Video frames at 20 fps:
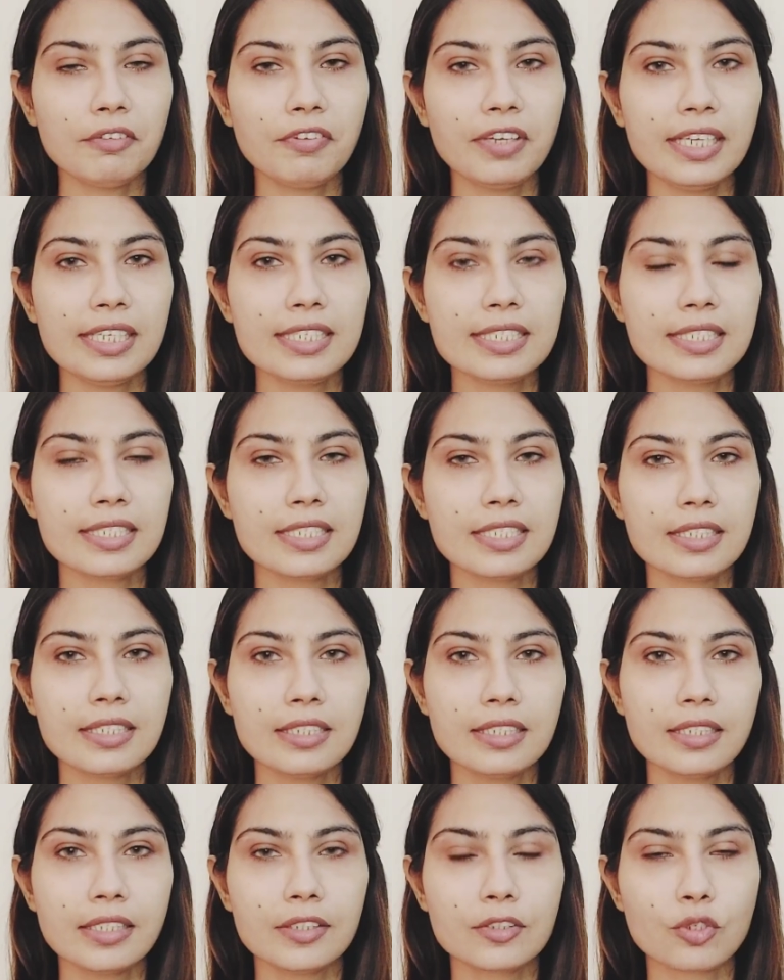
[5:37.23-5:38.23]
हफीज़
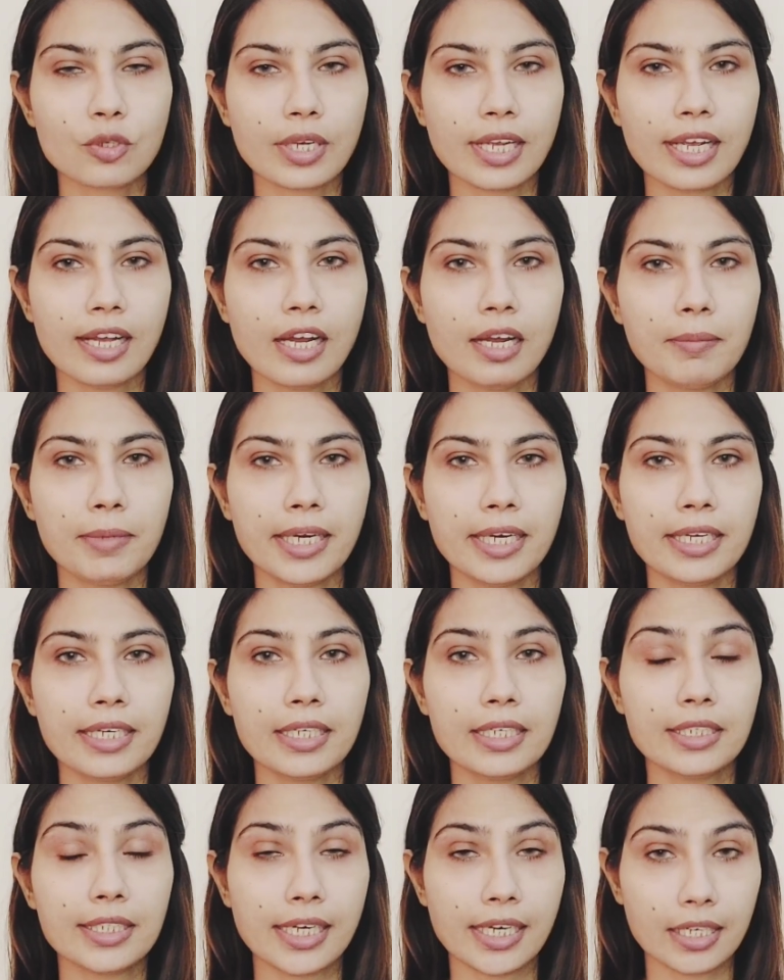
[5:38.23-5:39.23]
जो कि
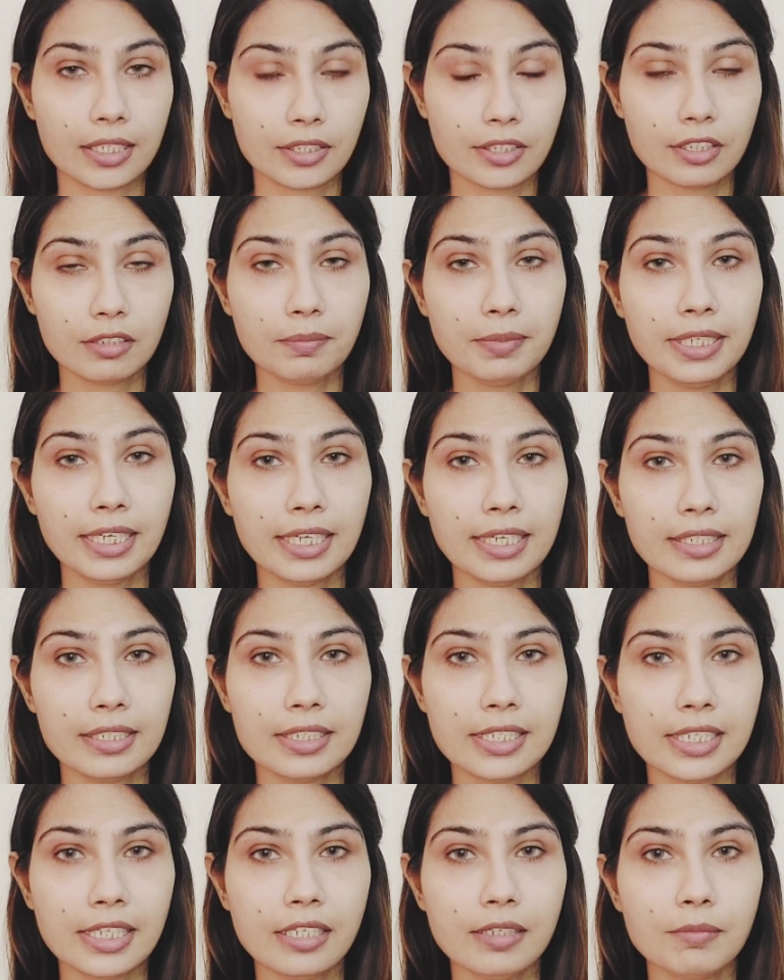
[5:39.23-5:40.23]
हमारे डायरेक्टर भी हैं
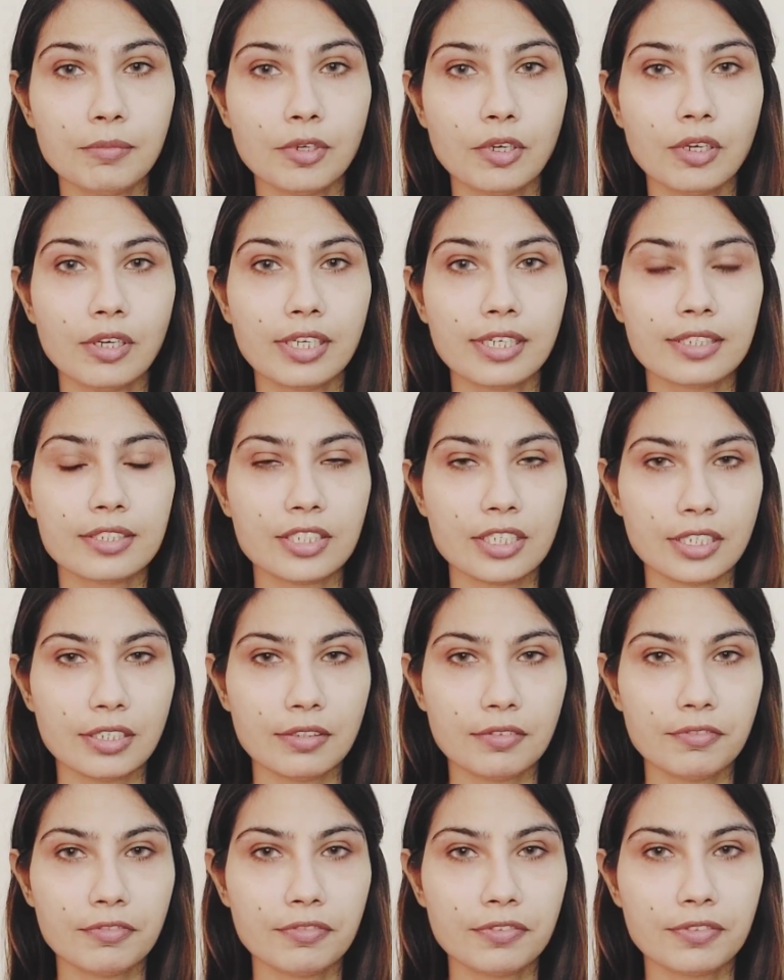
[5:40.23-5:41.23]
टीम और
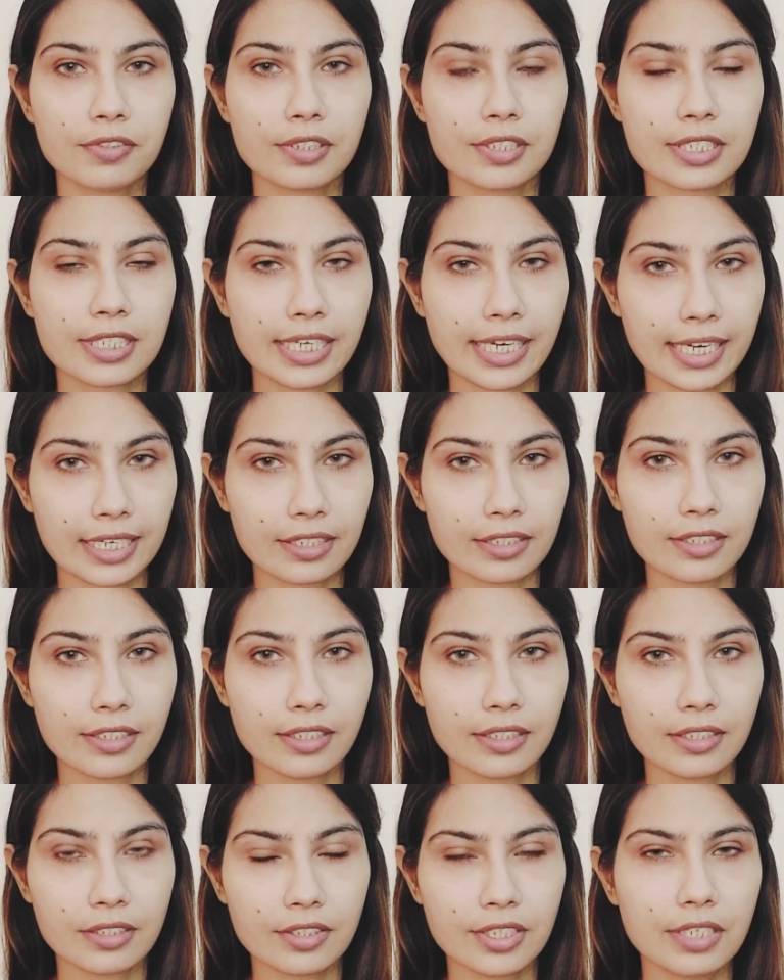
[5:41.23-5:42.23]
चीफ
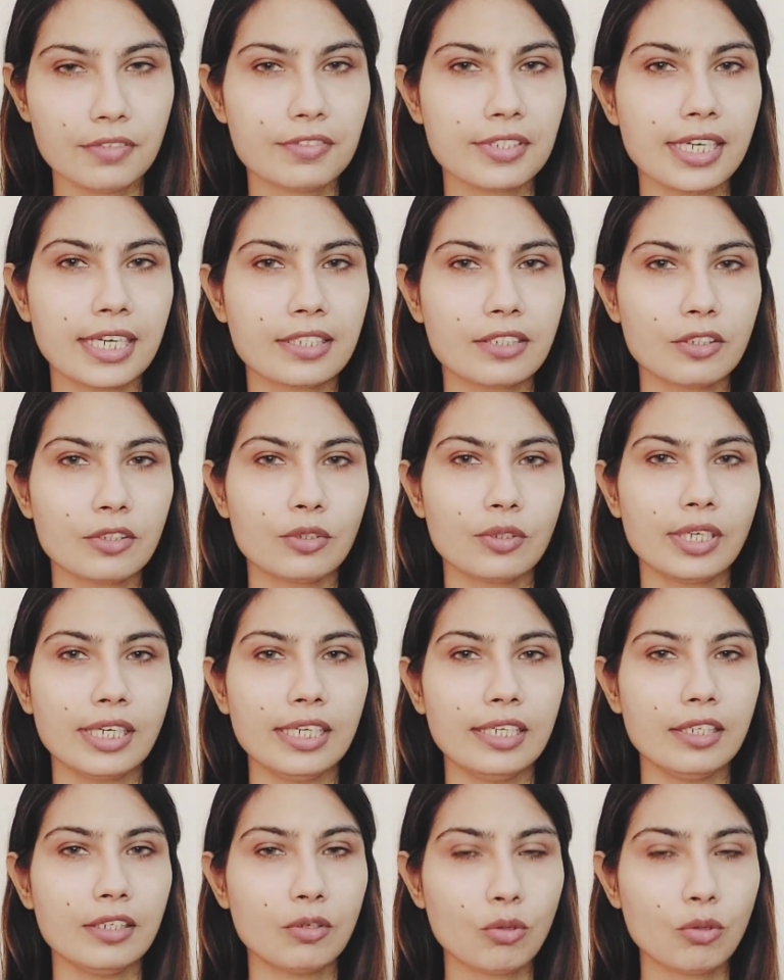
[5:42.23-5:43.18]
सेलेक्टर चीफ सेलेक्टर तो नहीं